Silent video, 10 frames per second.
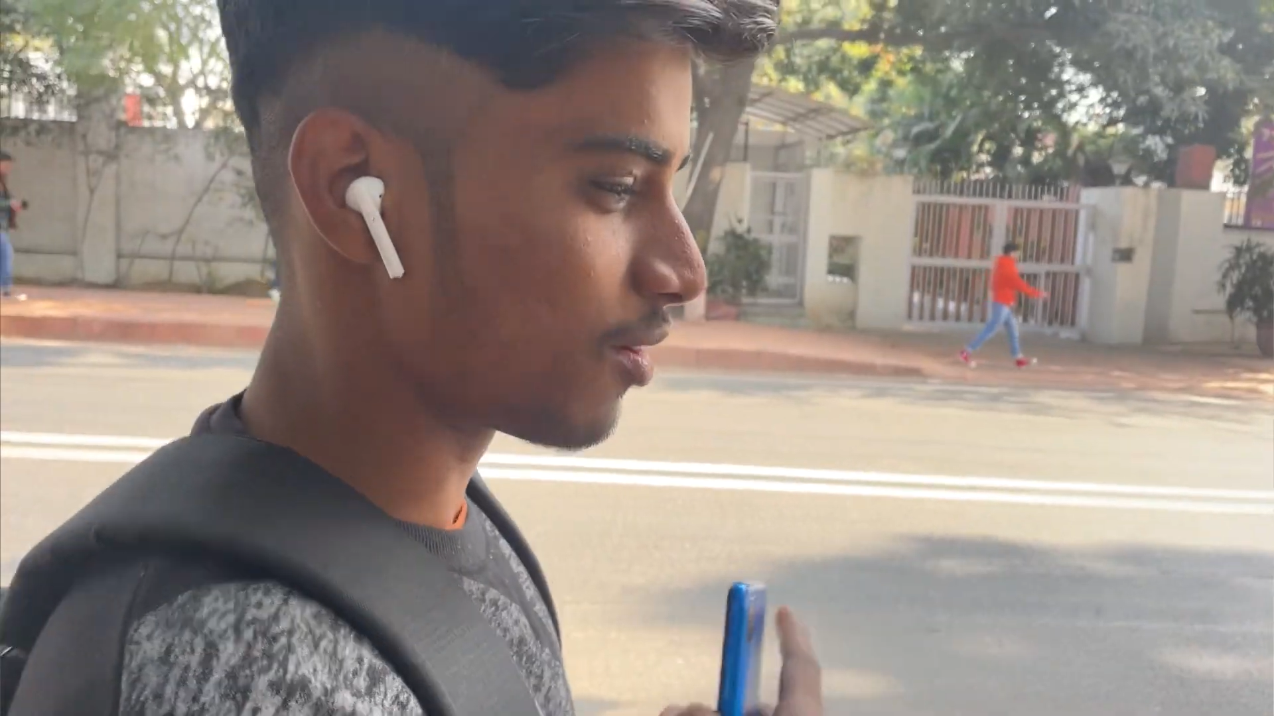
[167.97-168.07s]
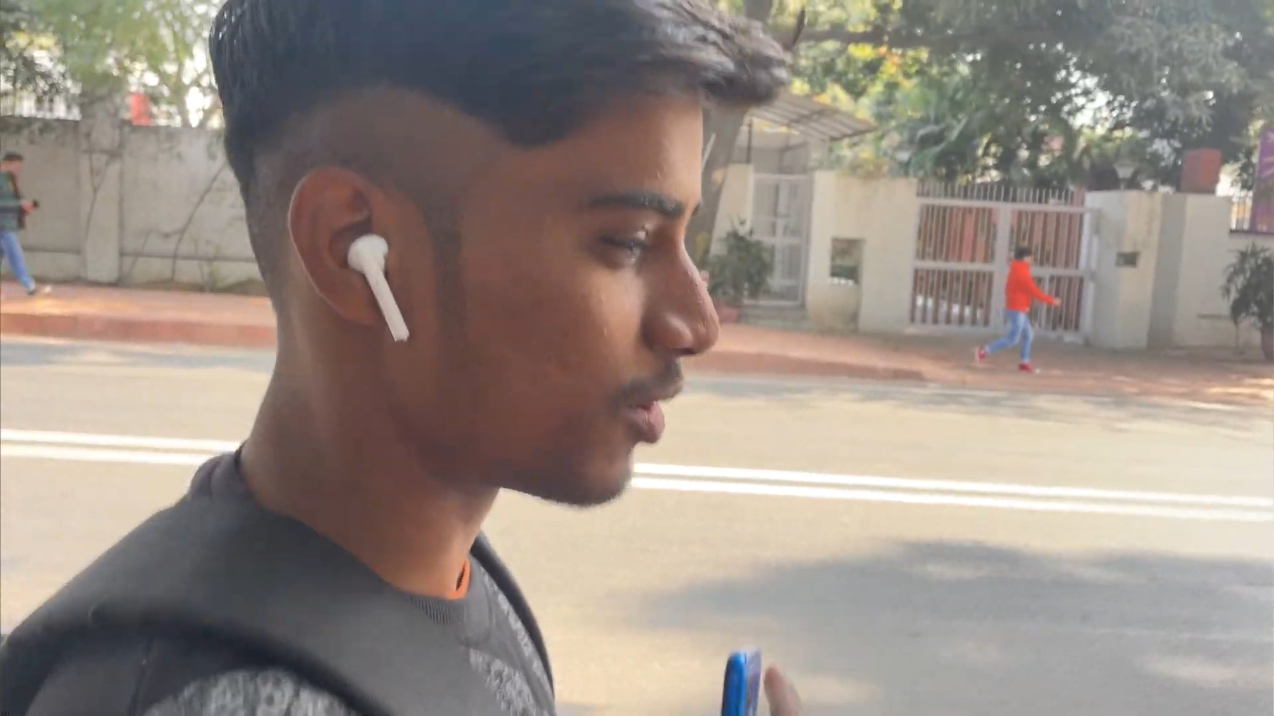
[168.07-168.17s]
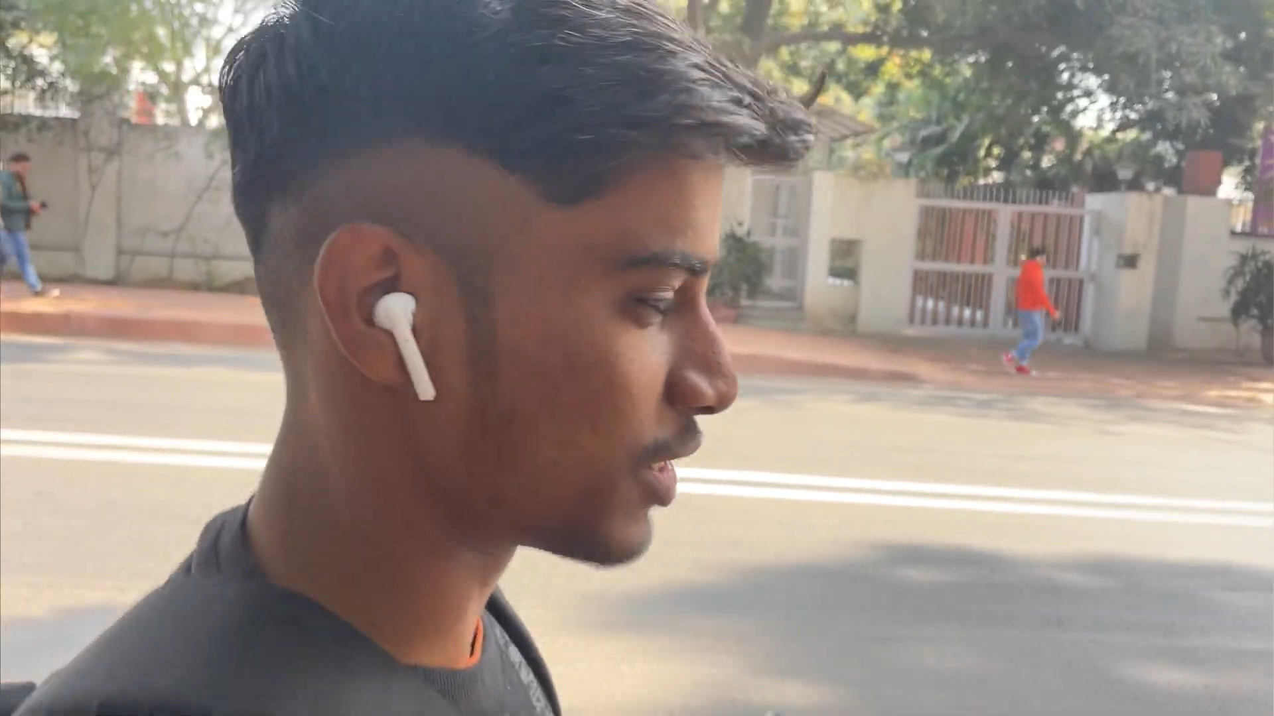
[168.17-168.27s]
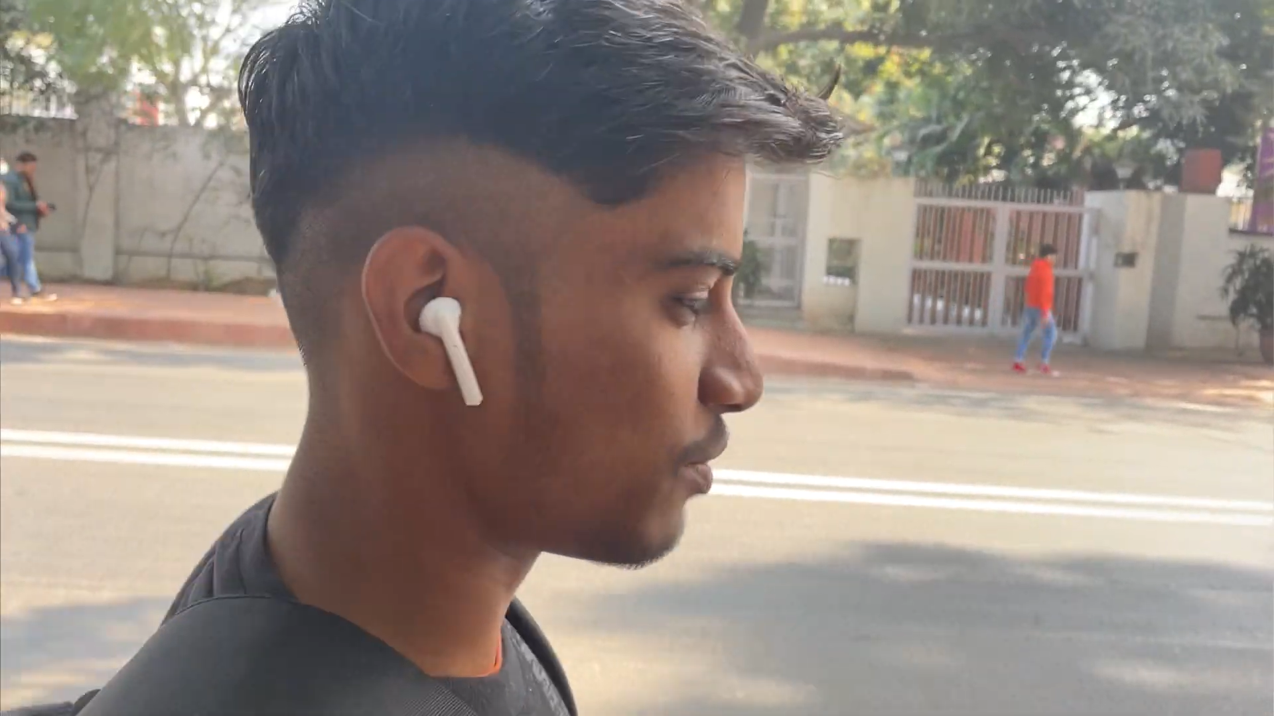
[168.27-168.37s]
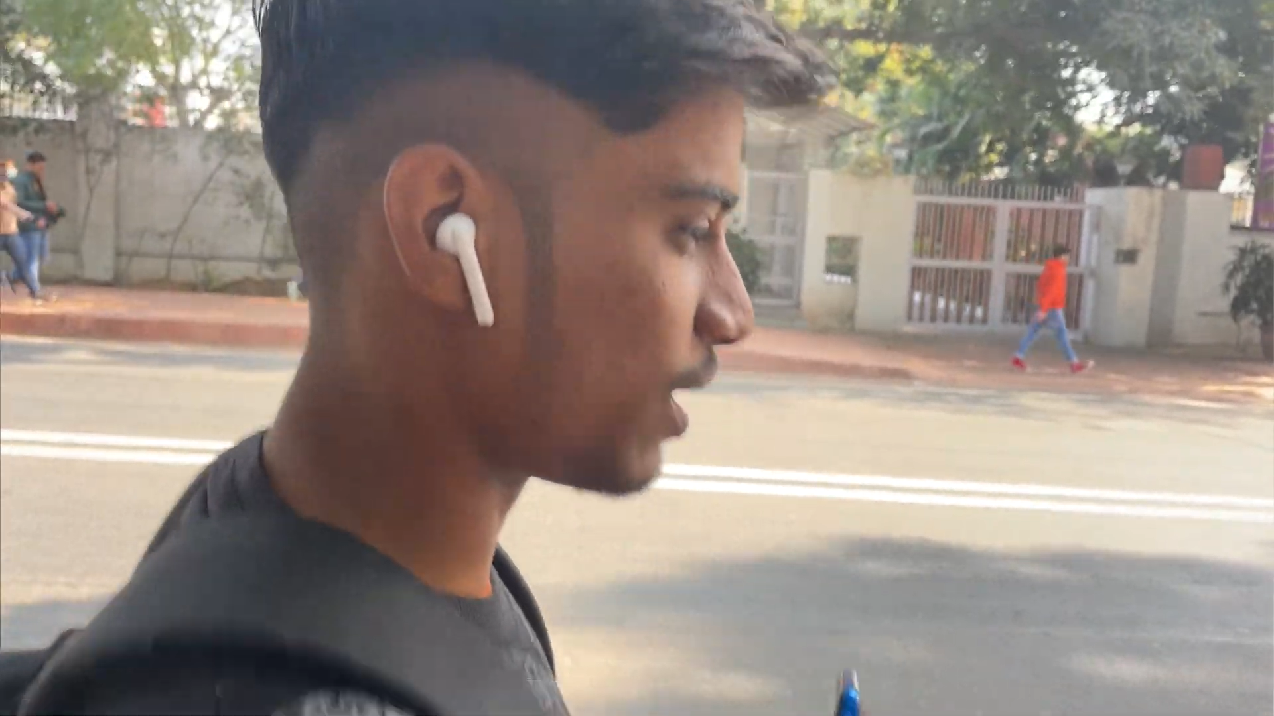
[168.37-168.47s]

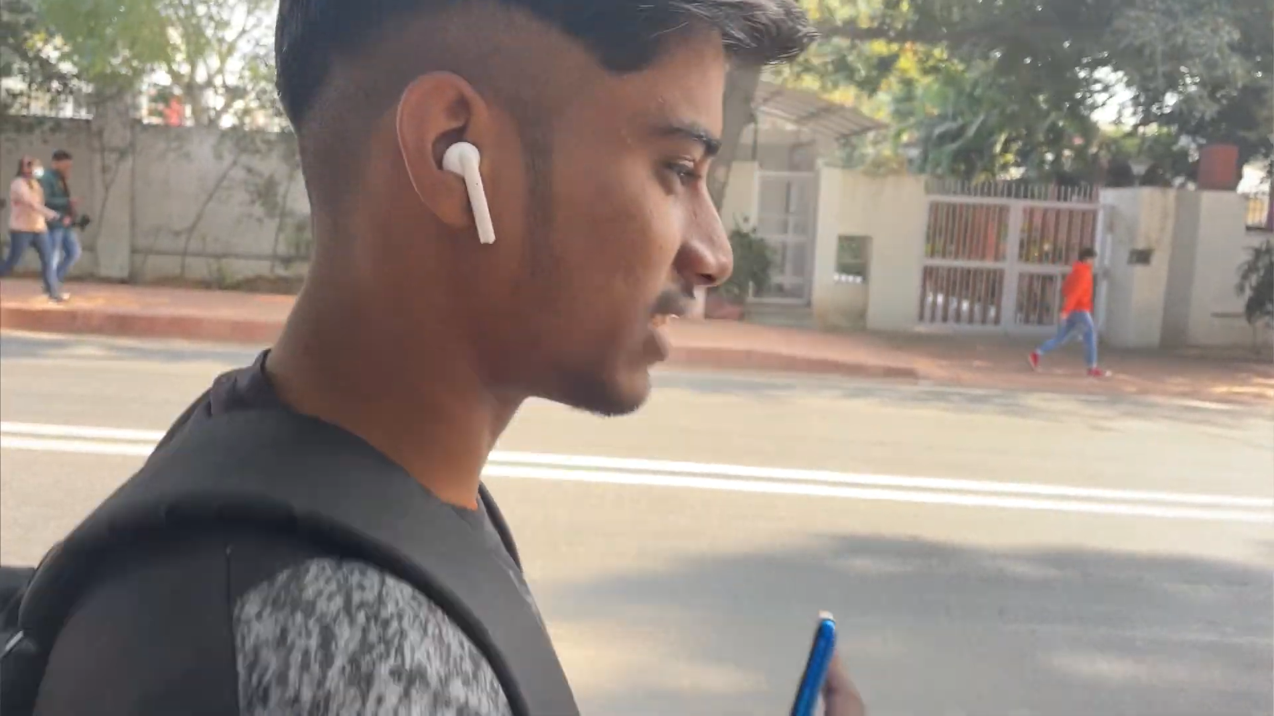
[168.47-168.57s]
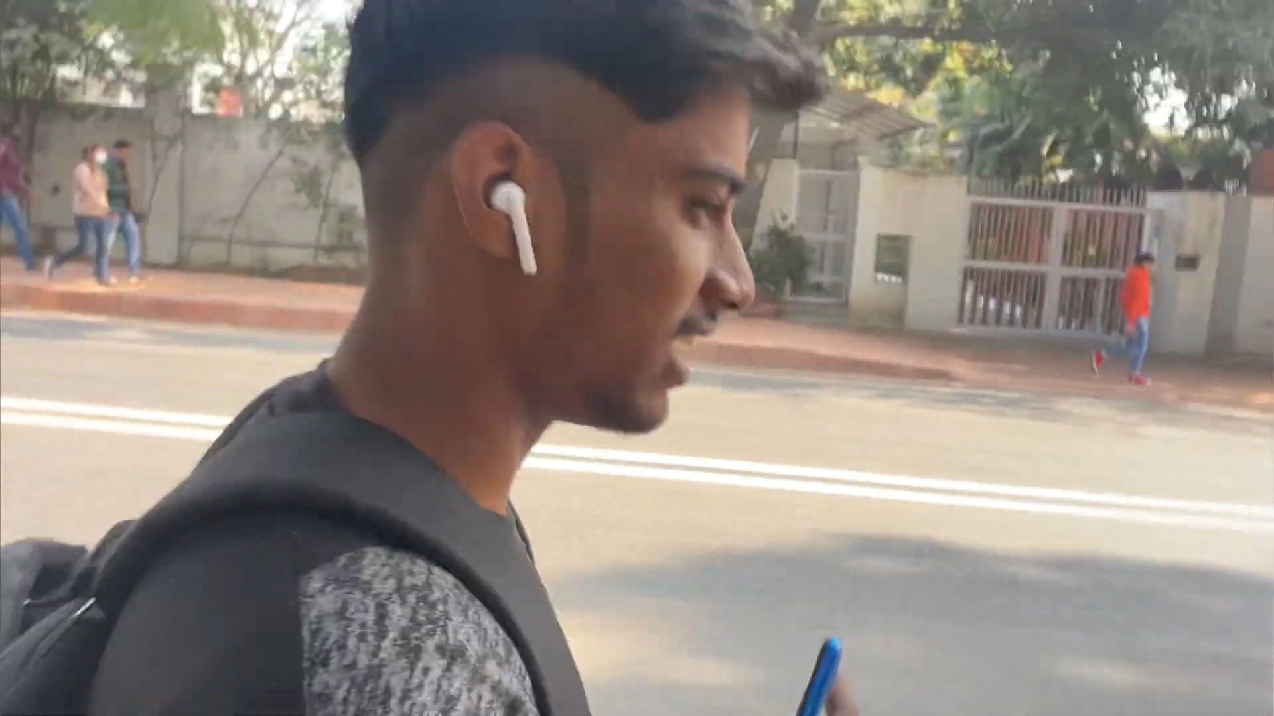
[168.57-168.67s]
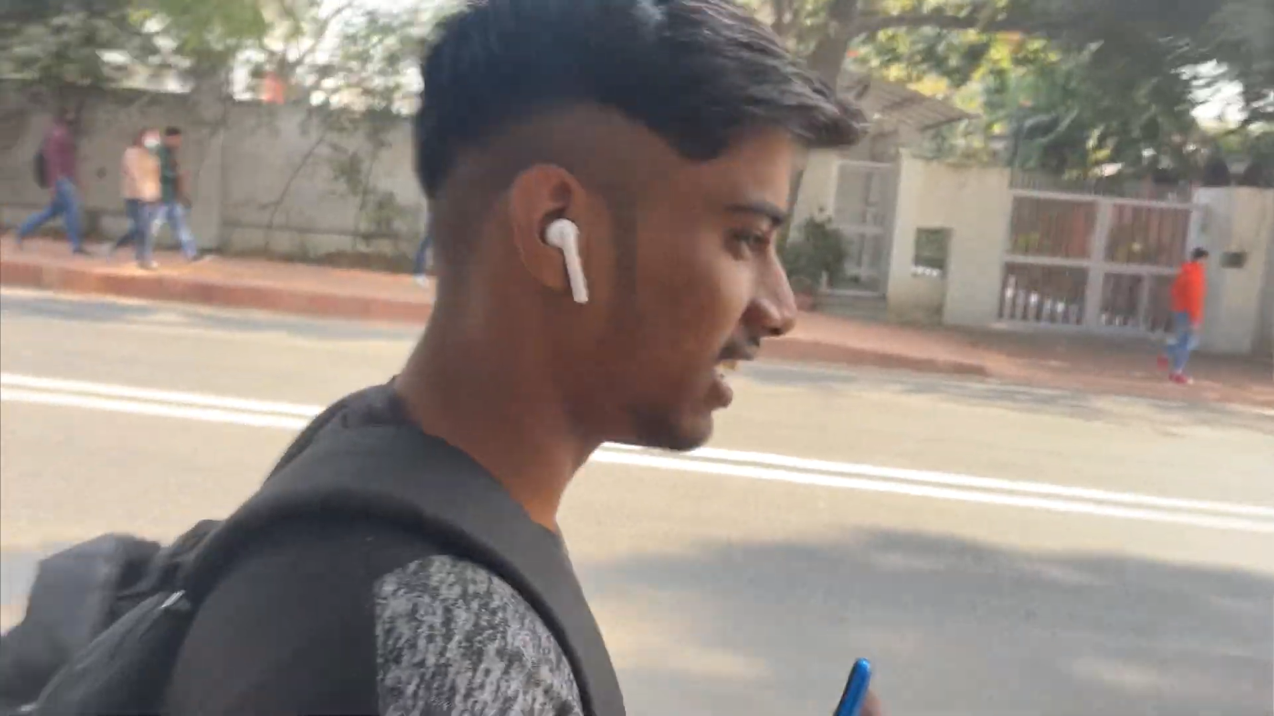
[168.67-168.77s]
कौन सी भाषा